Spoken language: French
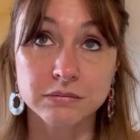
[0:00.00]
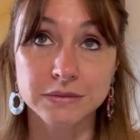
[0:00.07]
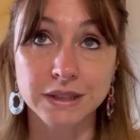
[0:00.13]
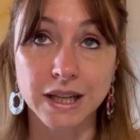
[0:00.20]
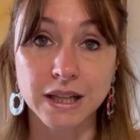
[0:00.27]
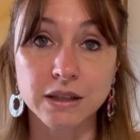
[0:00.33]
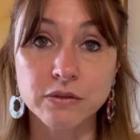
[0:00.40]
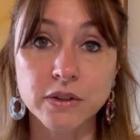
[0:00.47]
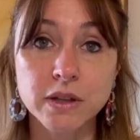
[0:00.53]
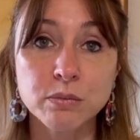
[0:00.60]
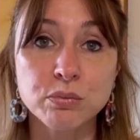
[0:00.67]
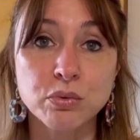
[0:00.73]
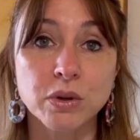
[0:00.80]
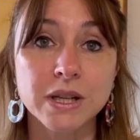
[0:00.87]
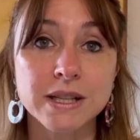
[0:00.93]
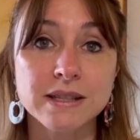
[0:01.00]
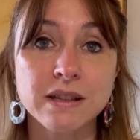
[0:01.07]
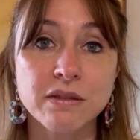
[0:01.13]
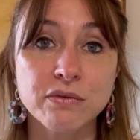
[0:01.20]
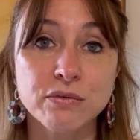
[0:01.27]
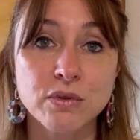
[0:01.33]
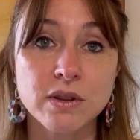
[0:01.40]
arrivée pour les
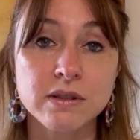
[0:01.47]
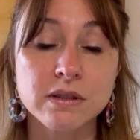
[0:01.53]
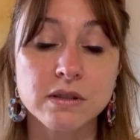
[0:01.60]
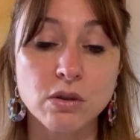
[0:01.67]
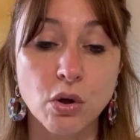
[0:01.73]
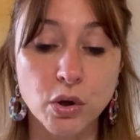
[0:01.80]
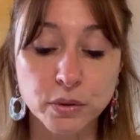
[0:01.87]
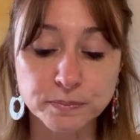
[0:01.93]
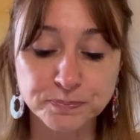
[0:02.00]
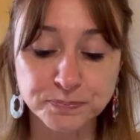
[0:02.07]
influenceurs.